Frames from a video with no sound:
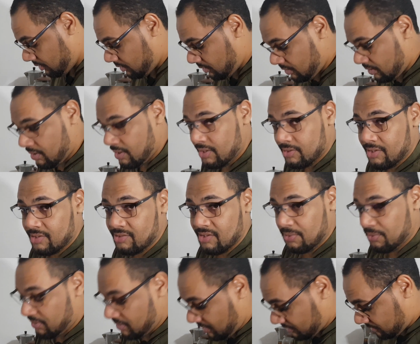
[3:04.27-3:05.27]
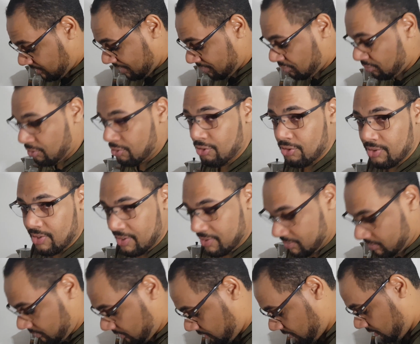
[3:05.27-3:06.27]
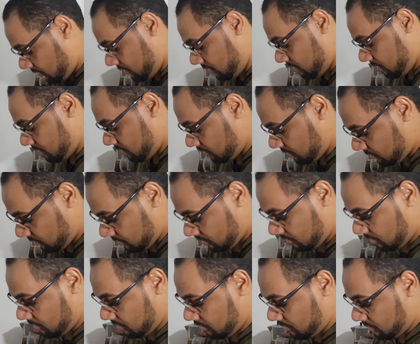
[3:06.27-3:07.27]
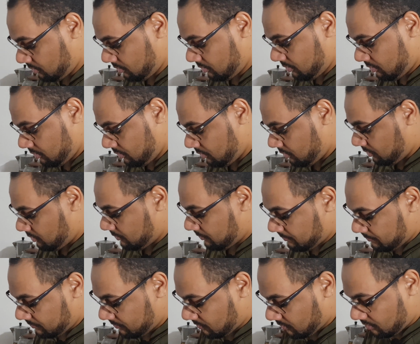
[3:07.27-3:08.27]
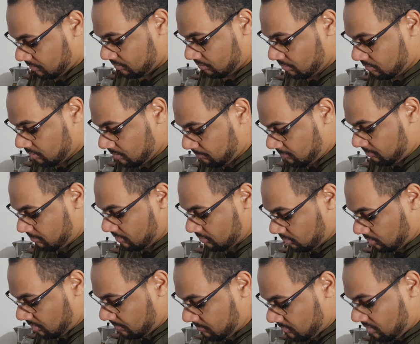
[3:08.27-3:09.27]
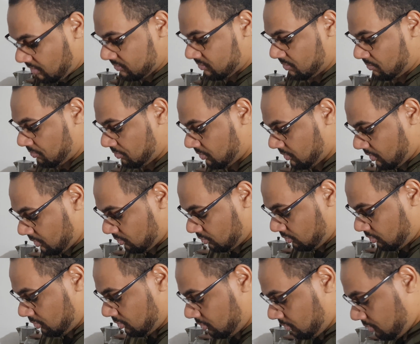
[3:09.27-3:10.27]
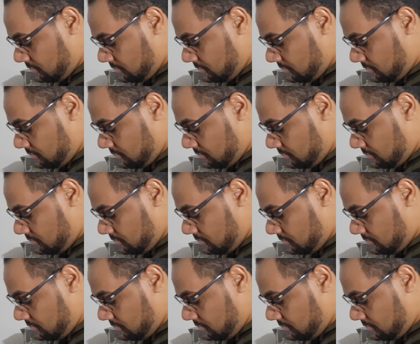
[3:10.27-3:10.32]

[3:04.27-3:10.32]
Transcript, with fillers: Esta cebolla está llorona, ¿viste? Ah. todo el tiempo me toca a mí la cebolla, todo el